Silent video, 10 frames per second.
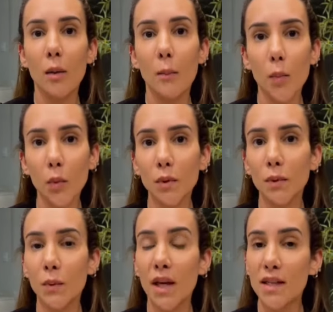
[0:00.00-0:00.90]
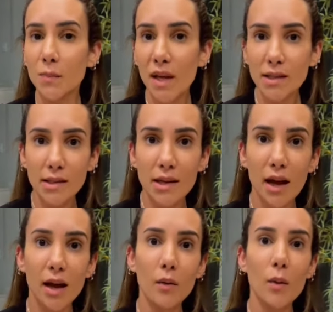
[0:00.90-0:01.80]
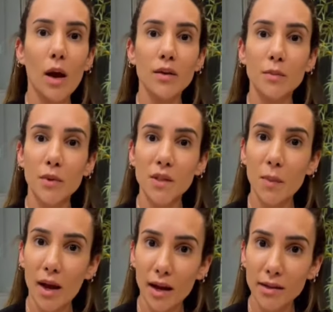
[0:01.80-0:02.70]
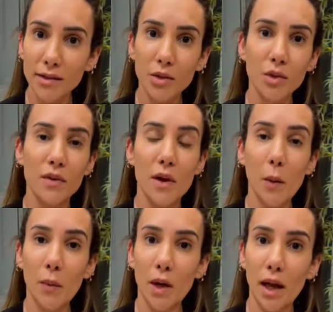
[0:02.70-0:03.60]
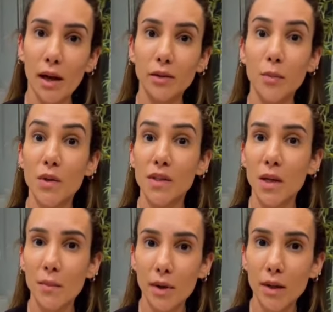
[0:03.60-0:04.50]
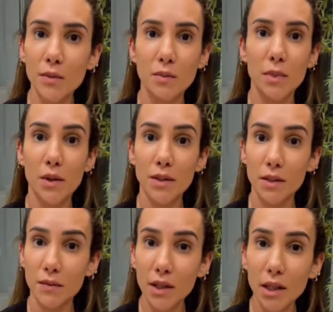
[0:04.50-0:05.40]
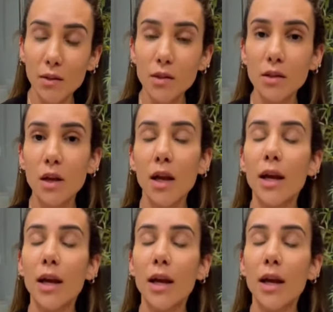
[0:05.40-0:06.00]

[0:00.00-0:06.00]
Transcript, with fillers: muito, em especial aos meus pais que estiveram ao meu lado, meus irmãos, meus filhos